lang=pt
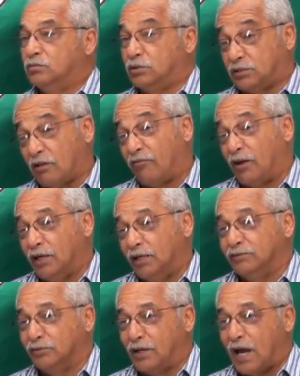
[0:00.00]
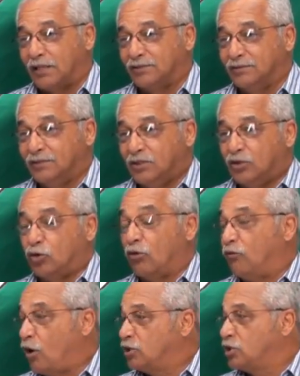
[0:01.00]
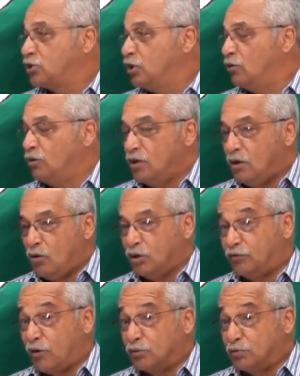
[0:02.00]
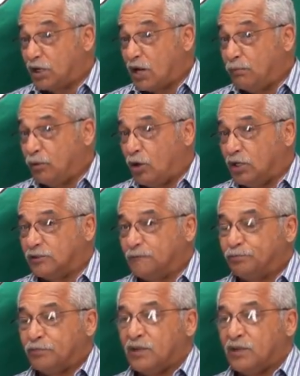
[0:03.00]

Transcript: que está falando, no caso, Dovó e Disseu, onde fomos bicampeões.